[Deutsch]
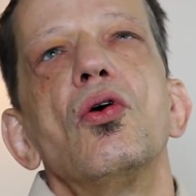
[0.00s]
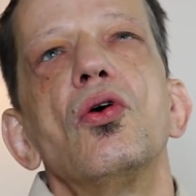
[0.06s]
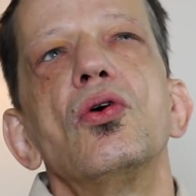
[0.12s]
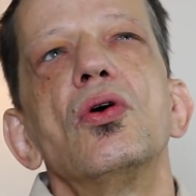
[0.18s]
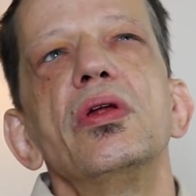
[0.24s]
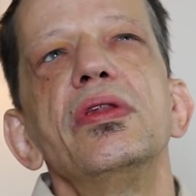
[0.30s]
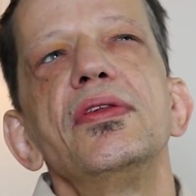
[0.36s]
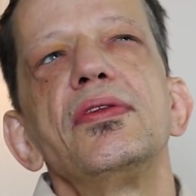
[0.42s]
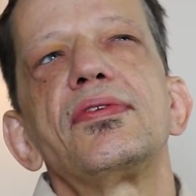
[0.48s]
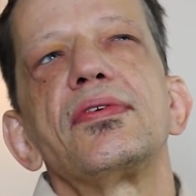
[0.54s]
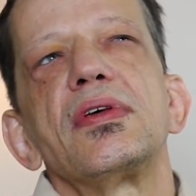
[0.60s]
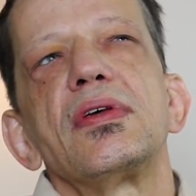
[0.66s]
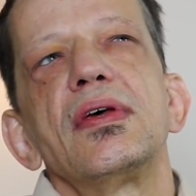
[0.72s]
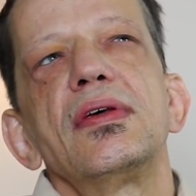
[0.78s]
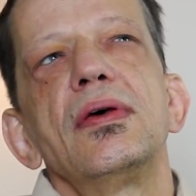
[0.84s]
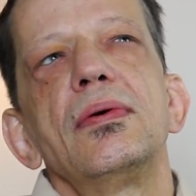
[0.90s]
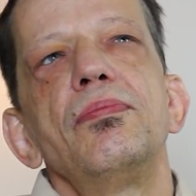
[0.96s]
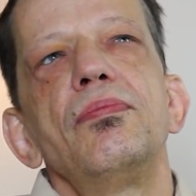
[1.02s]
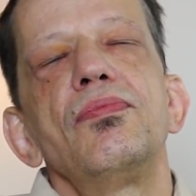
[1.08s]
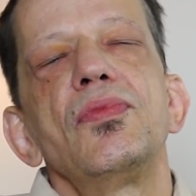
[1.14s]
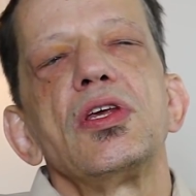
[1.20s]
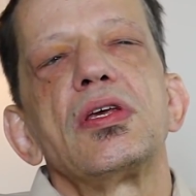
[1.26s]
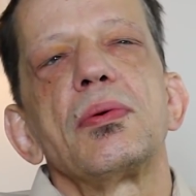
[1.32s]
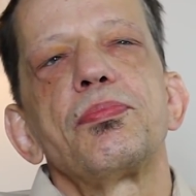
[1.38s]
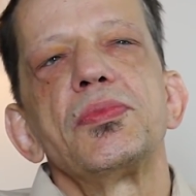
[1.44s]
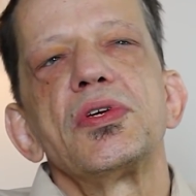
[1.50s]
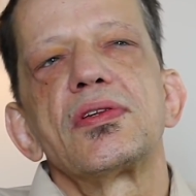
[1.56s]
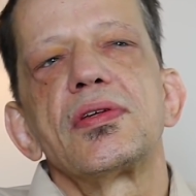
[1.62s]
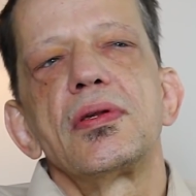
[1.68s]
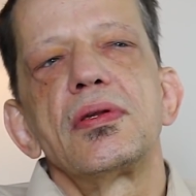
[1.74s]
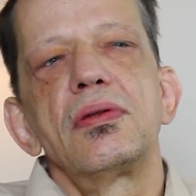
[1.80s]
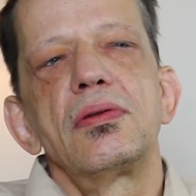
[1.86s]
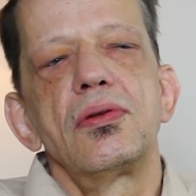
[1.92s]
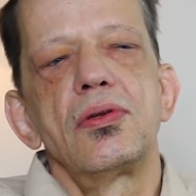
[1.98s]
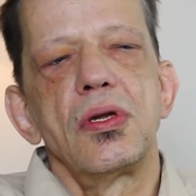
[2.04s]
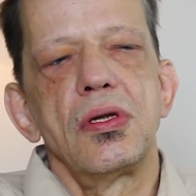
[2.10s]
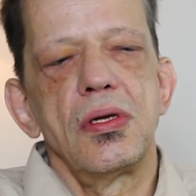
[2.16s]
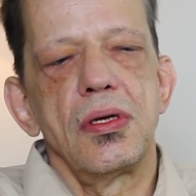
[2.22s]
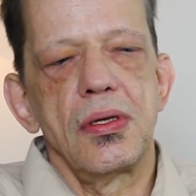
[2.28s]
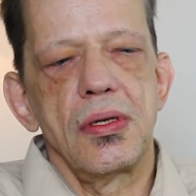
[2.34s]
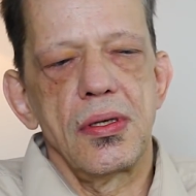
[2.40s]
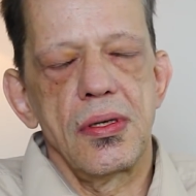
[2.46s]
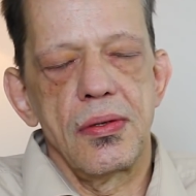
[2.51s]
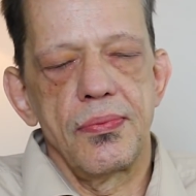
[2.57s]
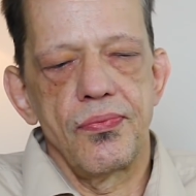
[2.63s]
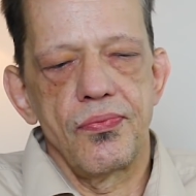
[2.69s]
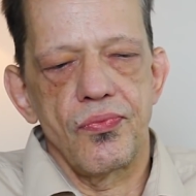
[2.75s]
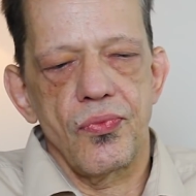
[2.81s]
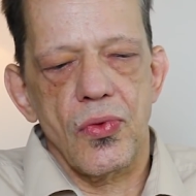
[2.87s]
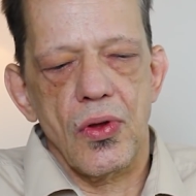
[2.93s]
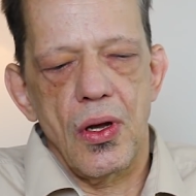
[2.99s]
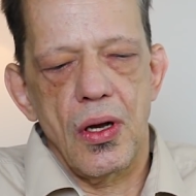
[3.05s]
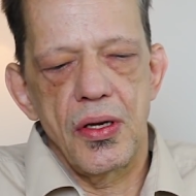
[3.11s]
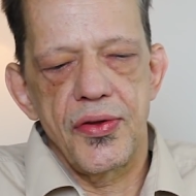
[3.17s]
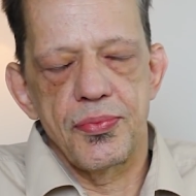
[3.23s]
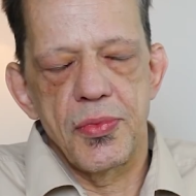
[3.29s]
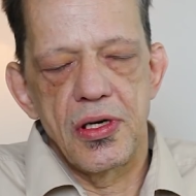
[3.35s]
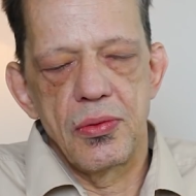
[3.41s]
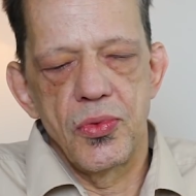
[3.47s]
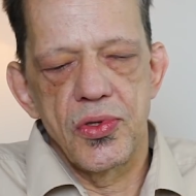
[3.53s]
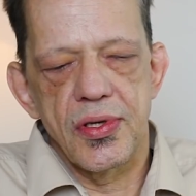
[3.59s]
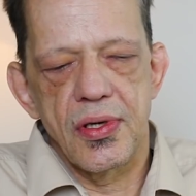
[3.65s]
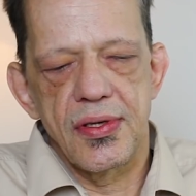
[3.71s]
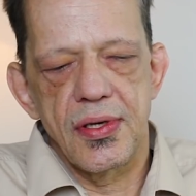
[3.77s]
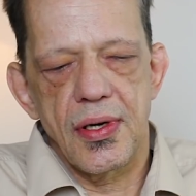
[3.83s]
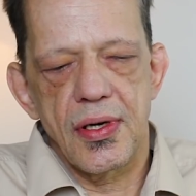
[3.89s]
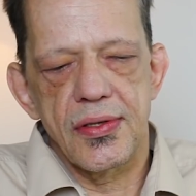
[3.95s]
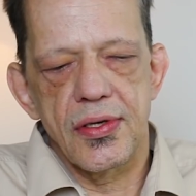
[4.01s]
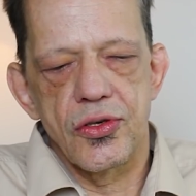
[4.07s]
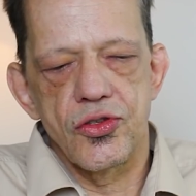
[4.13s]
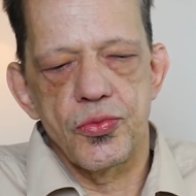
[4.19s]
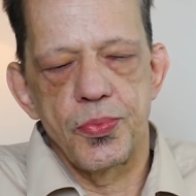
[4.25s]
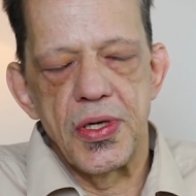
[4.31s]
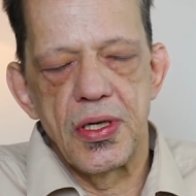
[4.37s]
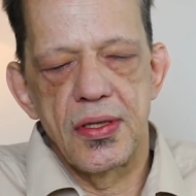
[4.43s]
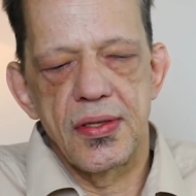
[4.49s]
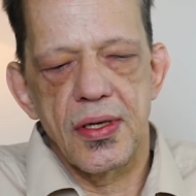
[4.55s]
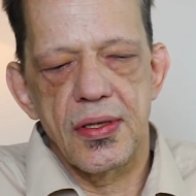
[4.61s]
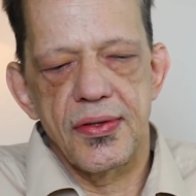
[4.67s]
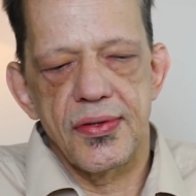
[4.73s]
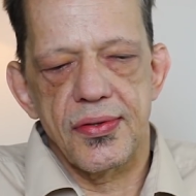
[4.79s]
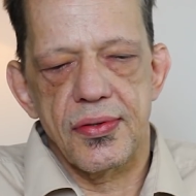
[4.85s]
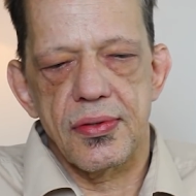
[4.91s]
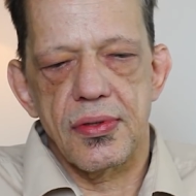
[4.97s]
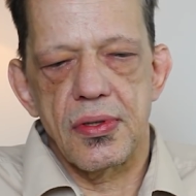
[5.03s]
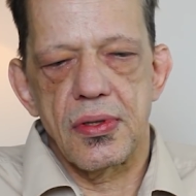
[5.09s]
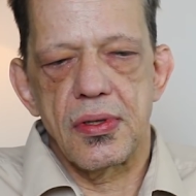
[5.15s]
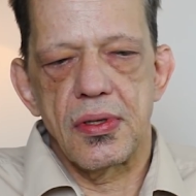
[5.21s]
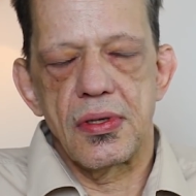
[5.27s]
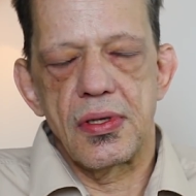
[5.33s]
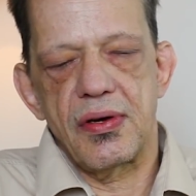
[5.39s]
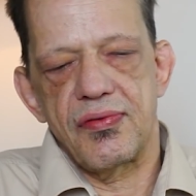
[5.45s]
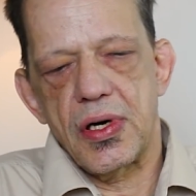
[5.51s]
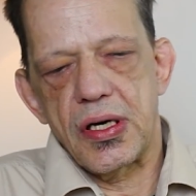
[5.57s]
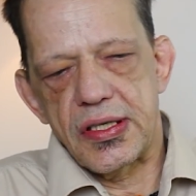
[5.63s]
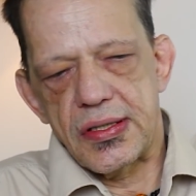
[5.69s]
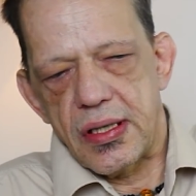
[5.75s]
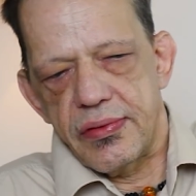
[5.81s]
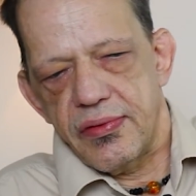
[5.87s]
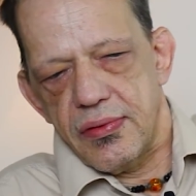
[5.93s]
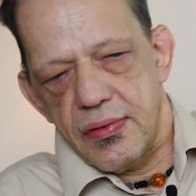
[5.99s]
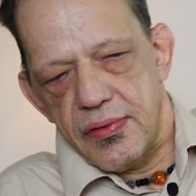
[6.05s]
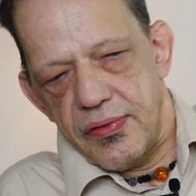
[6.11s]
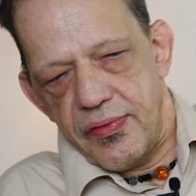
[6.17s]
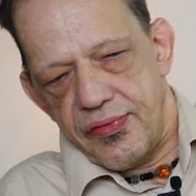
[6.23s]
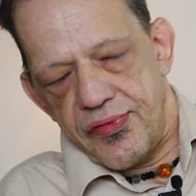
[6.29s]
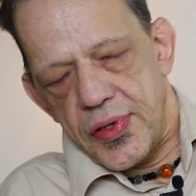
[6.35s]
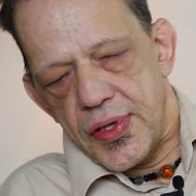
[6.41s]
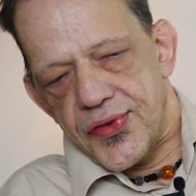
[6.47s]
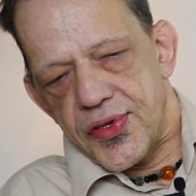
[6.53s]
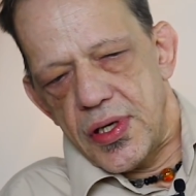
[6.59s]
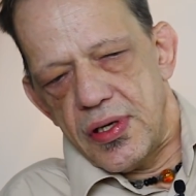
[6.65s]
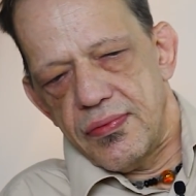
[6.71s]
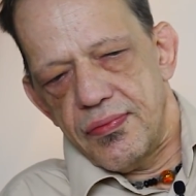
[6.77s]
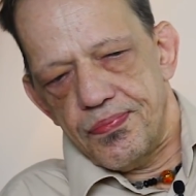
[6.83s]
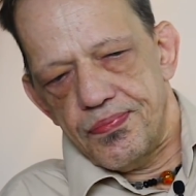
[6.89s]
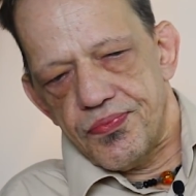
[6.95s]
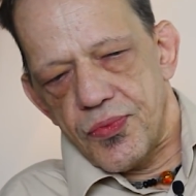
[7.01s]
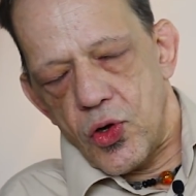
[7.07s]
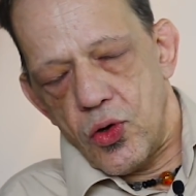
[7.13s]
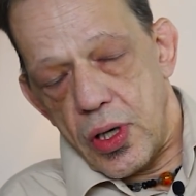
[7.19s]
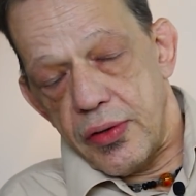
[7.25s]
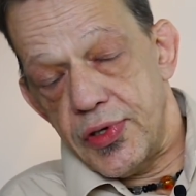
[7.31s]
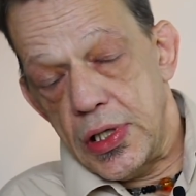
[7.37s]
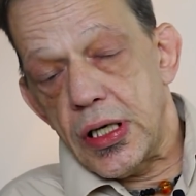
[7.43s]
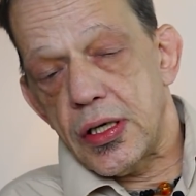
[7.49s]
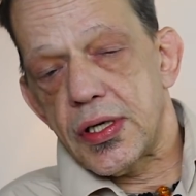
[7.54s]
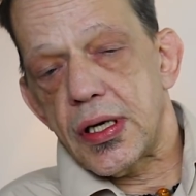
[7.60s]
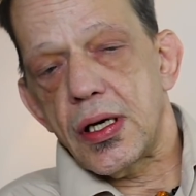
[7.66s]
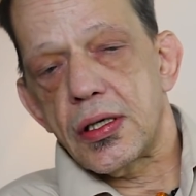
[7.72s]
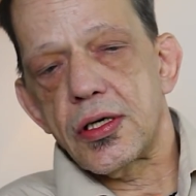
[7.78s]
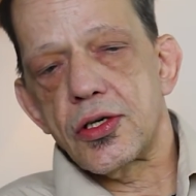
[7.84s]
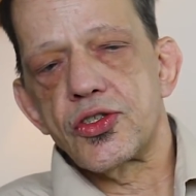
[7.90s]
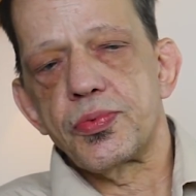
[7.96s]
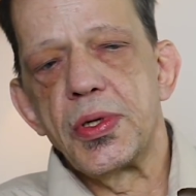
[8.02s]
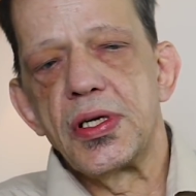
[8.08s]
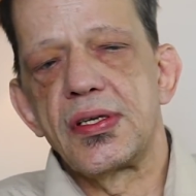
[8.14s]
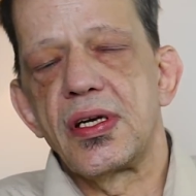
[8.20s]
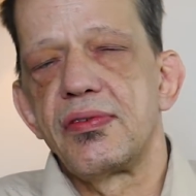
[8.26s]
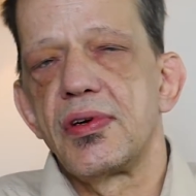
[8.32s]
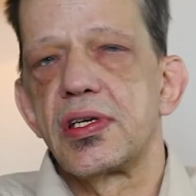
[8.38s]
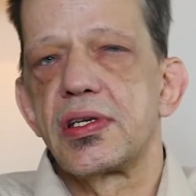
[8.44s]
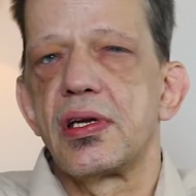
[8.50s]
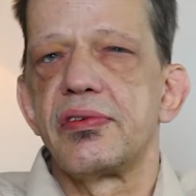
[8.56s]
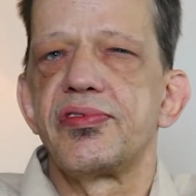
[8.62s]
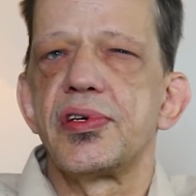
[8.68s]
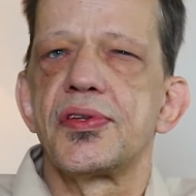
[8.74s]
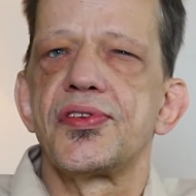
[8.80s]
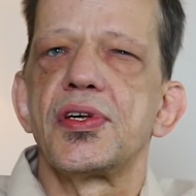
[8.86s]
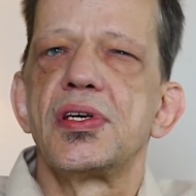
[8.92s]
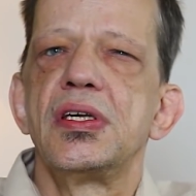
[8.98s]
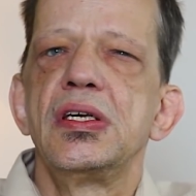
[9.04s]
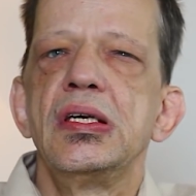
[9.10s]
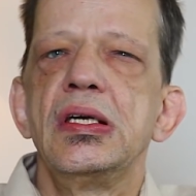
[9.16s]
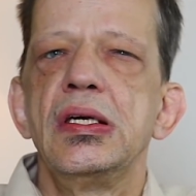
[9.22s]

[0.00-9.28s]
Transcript: Und ähm, ich habe mich dann, ähm, als meine Mutter Theater gespielt hat, äh, da war ich dann 14, oder wieder Theater gespielt hat, war ich dann 14.